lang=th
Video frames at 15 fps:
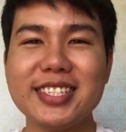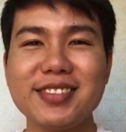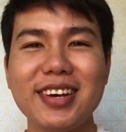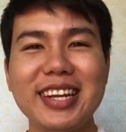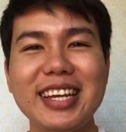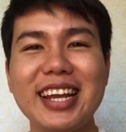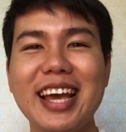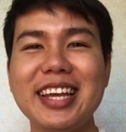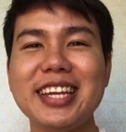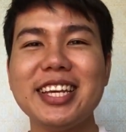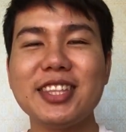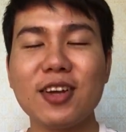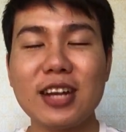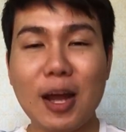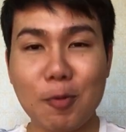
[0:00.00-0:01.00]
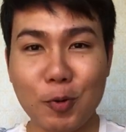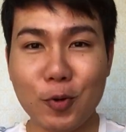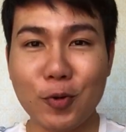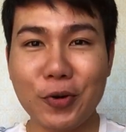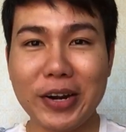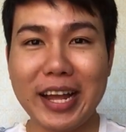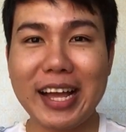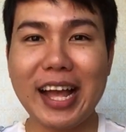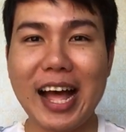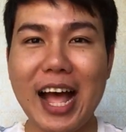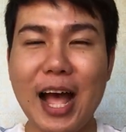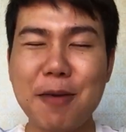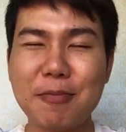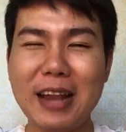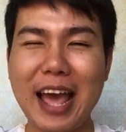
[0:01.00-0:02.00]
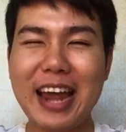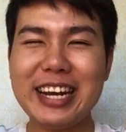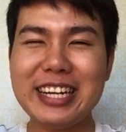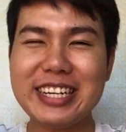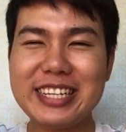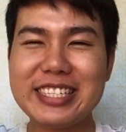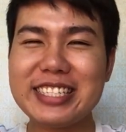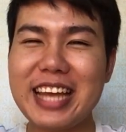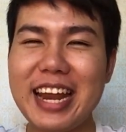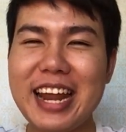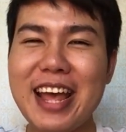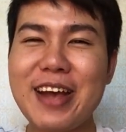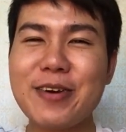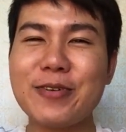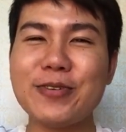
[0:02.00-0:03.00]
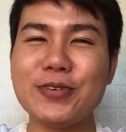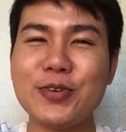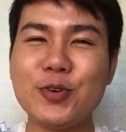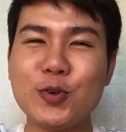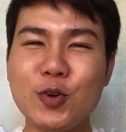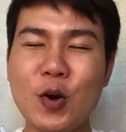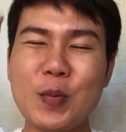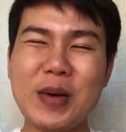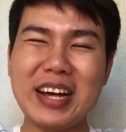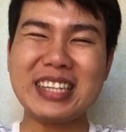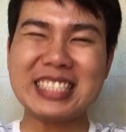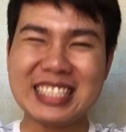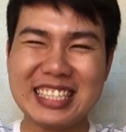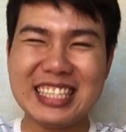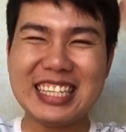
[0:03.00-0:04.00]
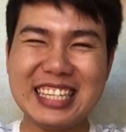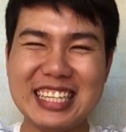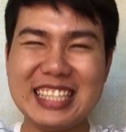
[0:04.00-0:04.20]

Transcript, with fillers: สวัสดีและยินดีต้อนรับทุกคนนะครับ และนี่คือช anel ยูทูบเบอรี่